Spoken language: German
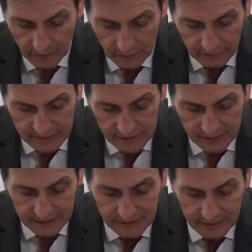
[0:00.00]
Was ist
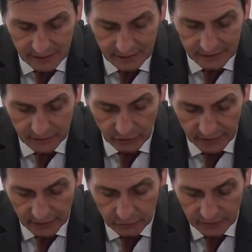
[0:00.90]
jetzt äh, die
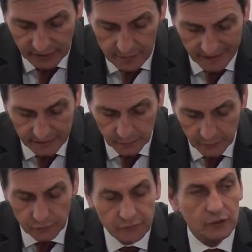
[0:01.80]
Neuerung? Die
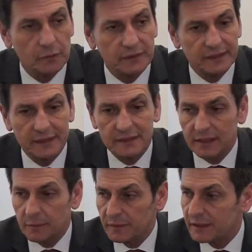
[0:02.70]
Gemeindeprüfkompetenz
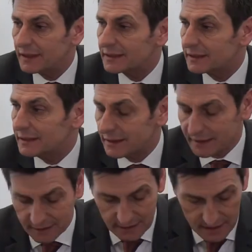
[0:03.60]
eben mit
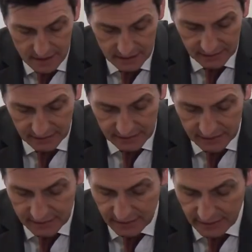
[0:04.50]
1.1.
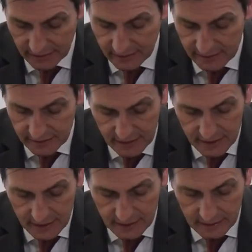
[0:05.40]
dieses Jahres,
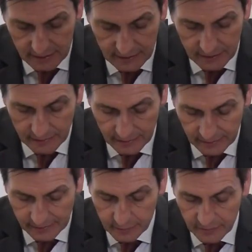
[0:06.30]
äh, an
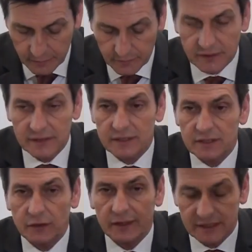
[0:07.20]
dem eben dieses
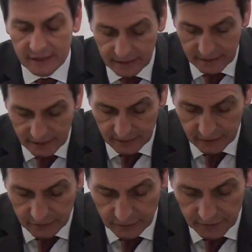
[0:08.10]
neue
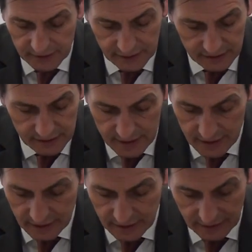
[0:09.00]
Landesrechnungshofgesetz
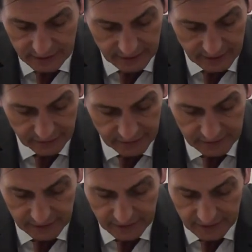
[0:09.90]
in Kraft
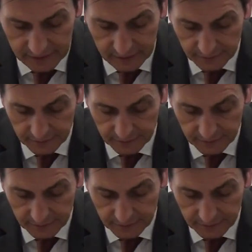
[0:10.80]
trat.